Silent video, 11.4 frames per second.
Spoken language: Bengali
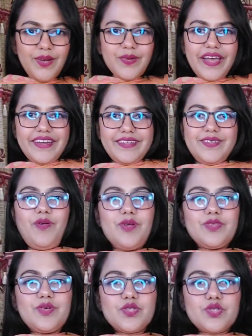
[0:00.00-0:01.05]
লুক অ্যাট ইট
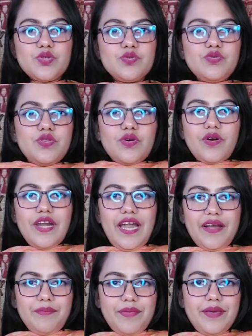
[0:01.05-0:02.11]
কত সুন্দর
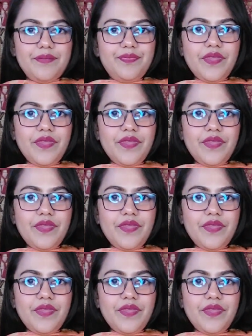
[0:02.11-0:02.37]
লাগবে